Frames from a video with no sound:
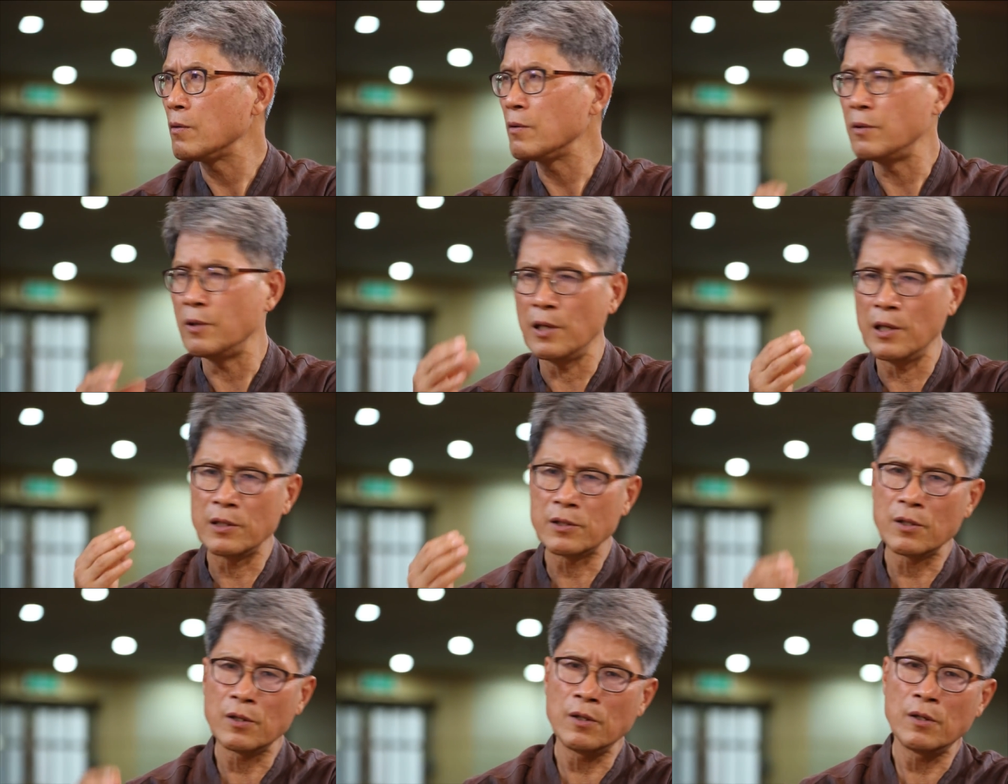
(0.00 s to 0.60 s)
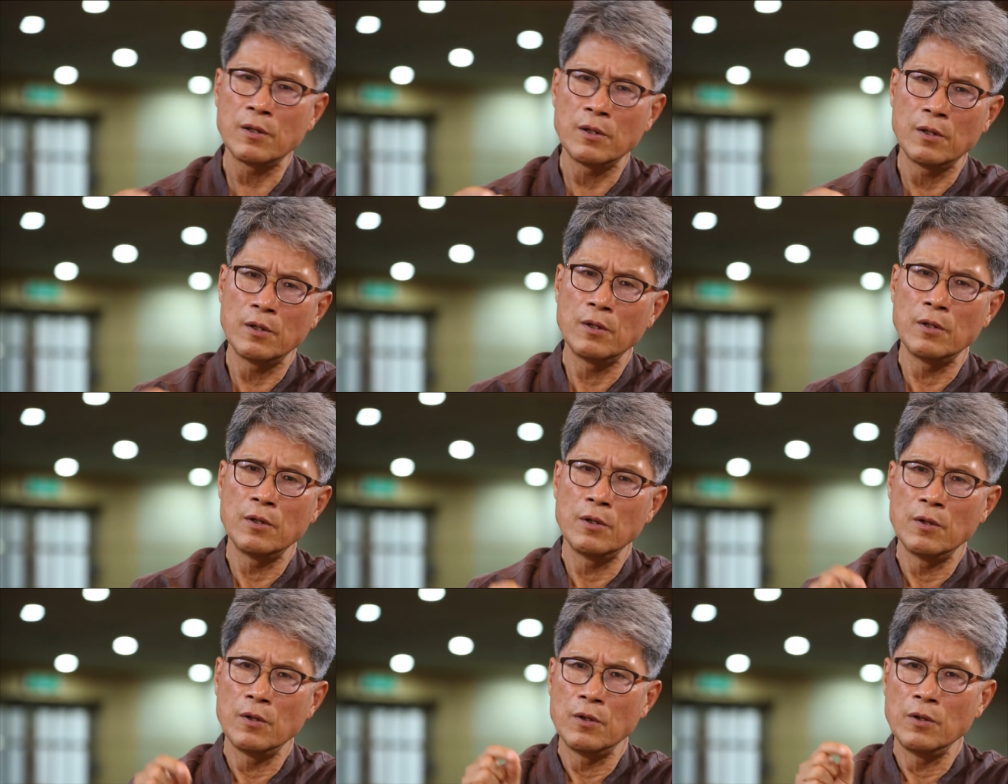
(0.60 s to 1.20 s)
그래서
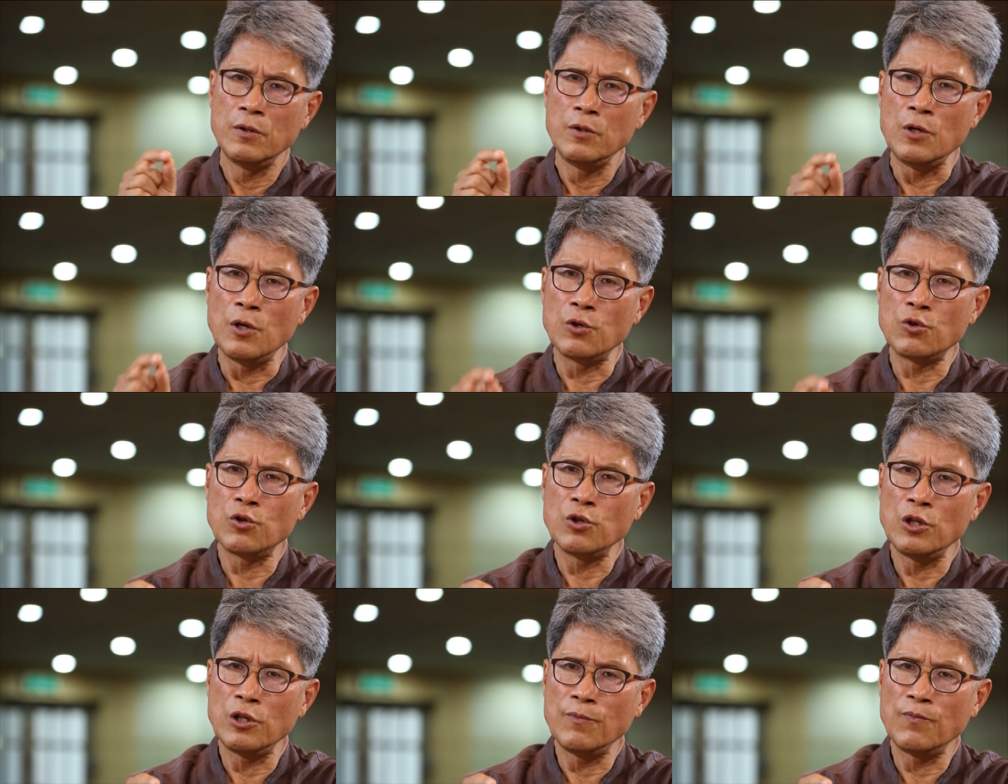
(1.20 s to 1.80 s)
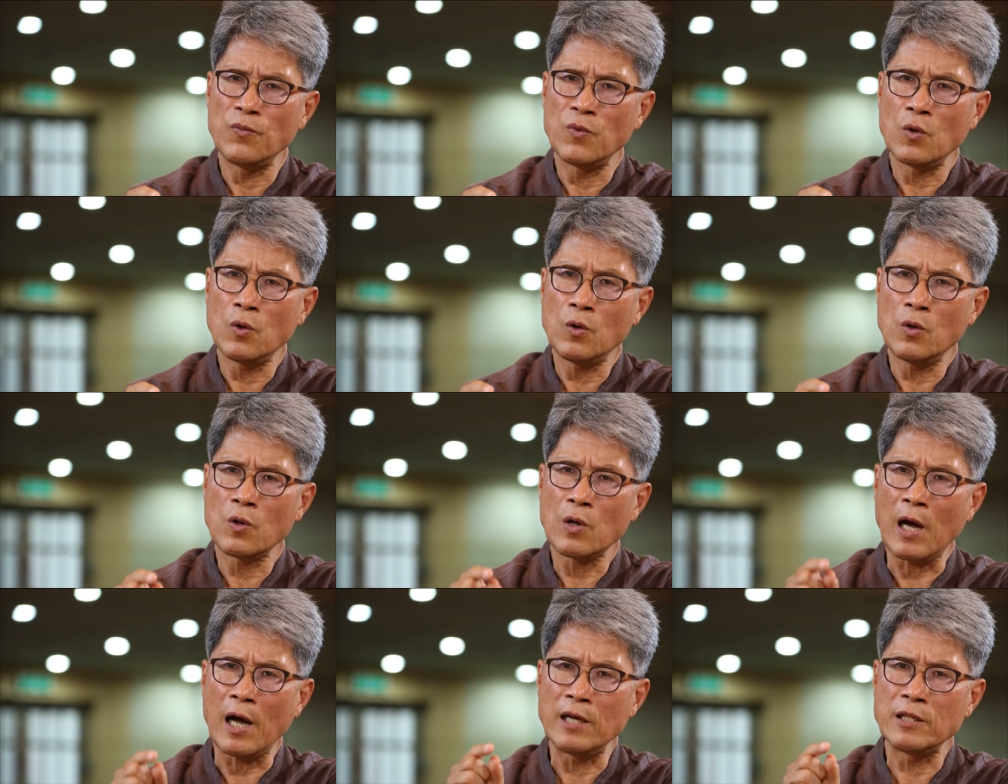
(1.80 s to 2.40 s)

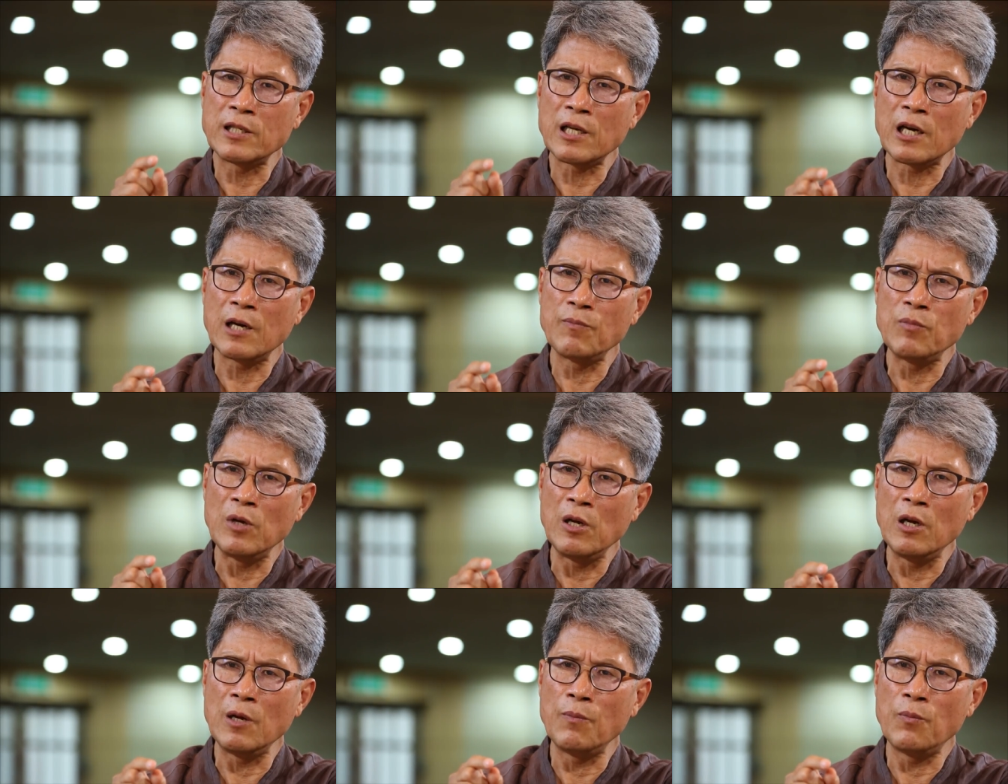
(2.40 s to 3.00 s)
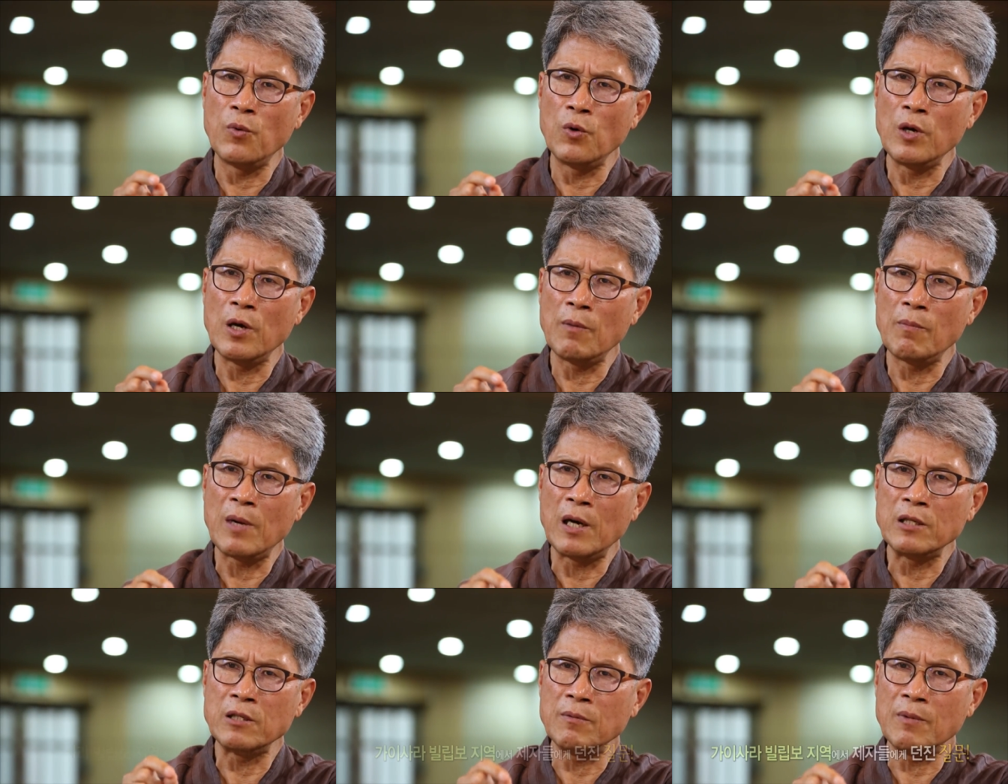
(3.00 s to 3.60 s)
예수님도 가이사라 빌립보의
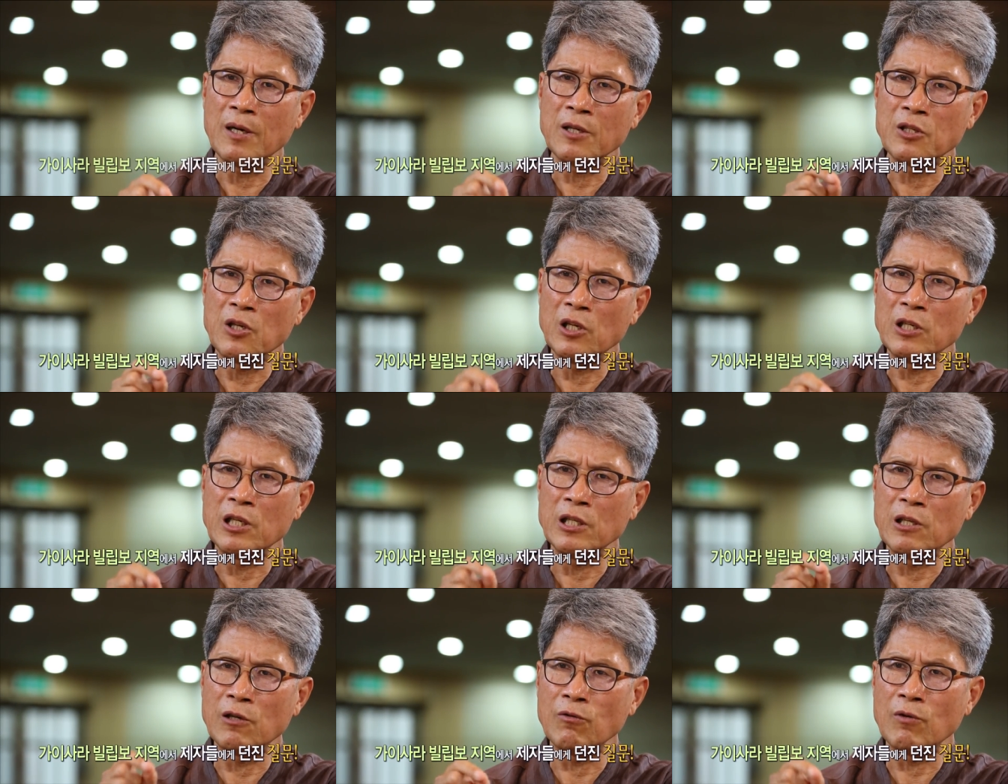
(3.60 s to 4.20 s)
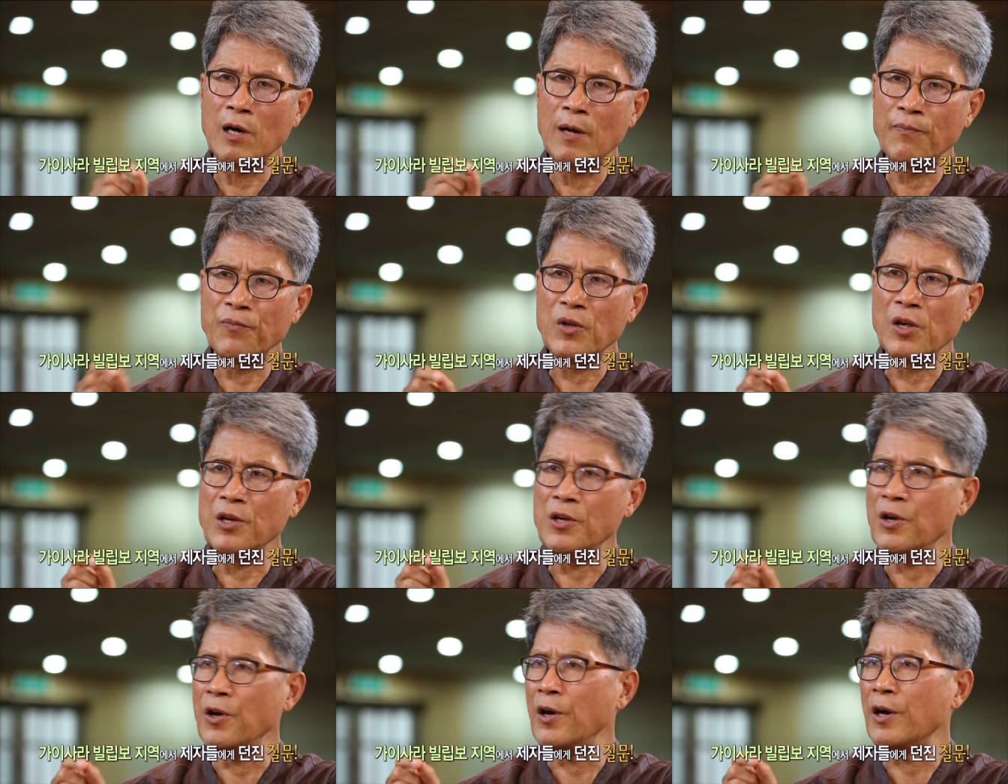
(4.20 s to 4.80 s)
마지막 제자들과
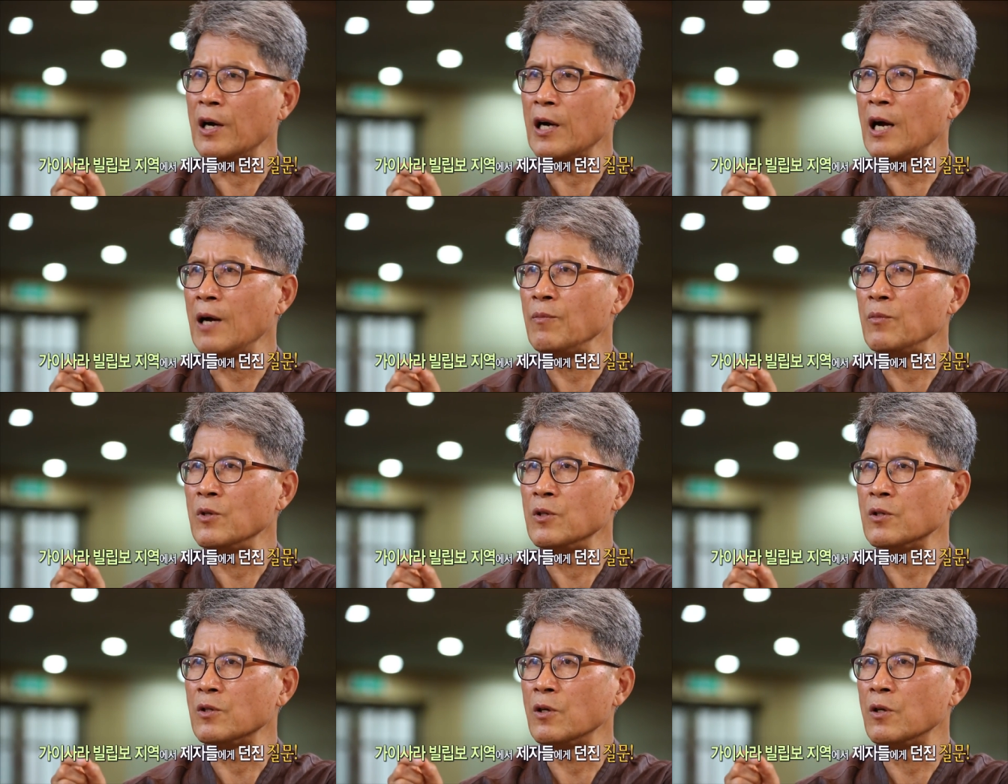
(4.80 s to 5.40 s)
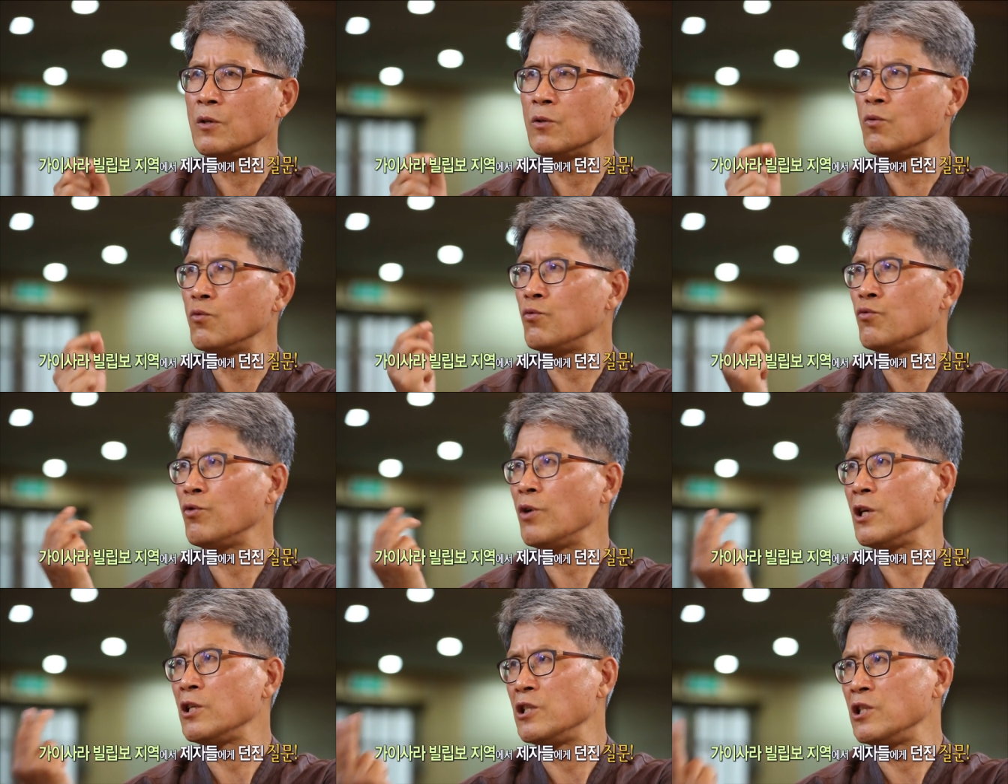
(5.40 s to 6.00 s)
함께 여행을 하면서
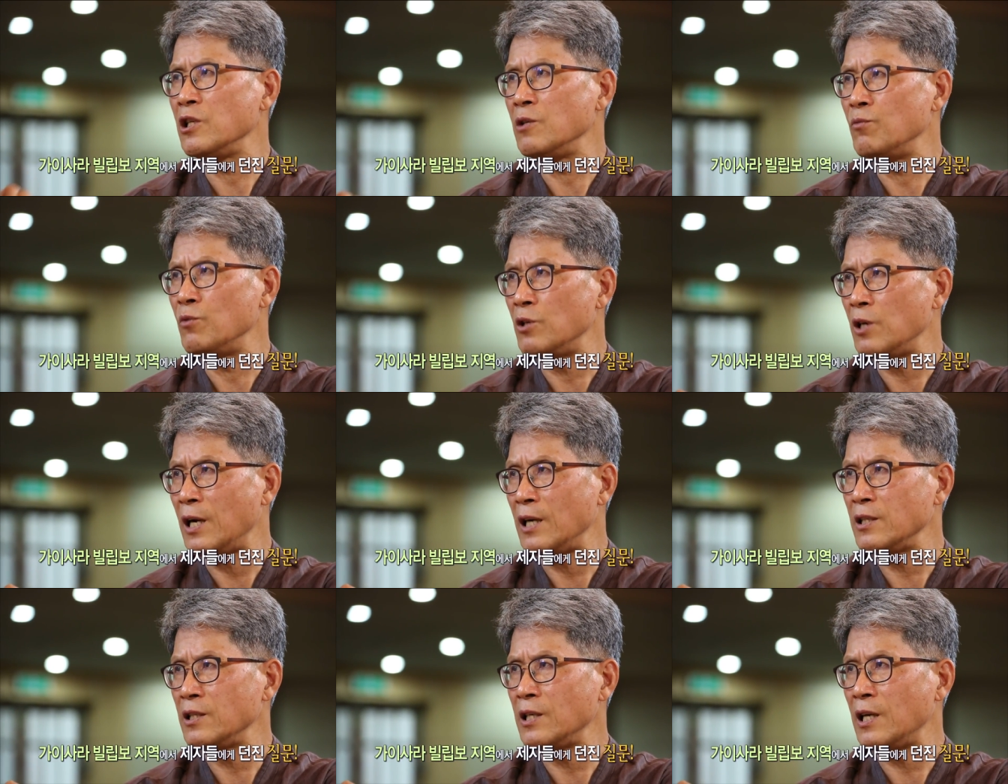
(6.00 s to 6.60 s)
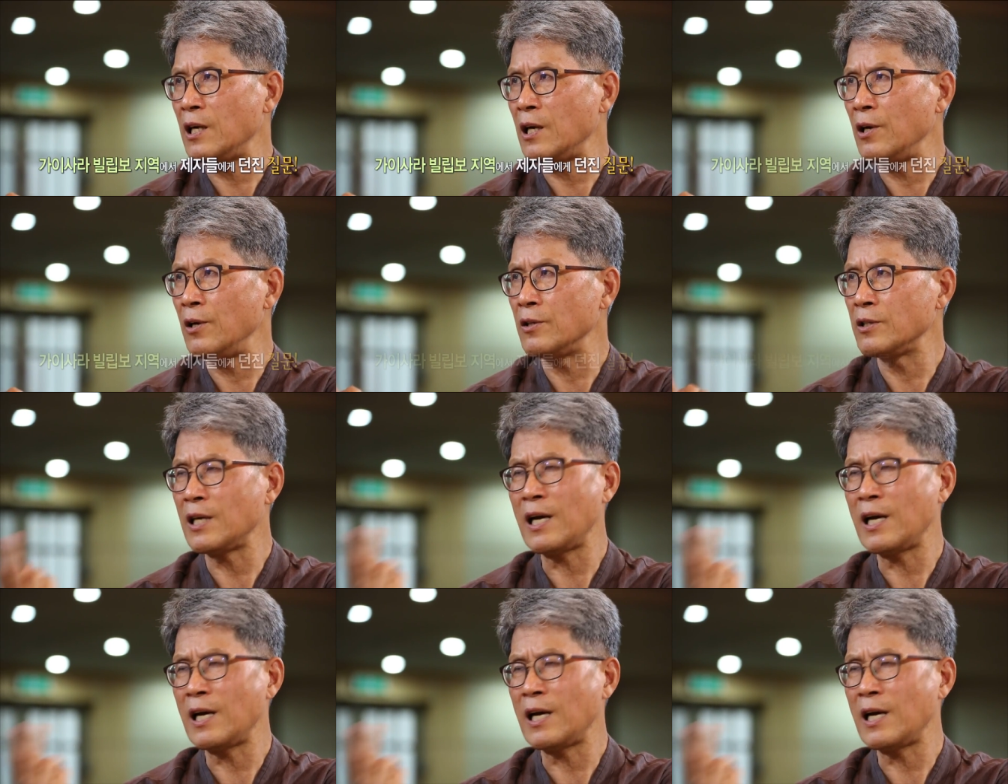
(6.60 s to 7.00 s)
두 가지 질문을 하시잖아요.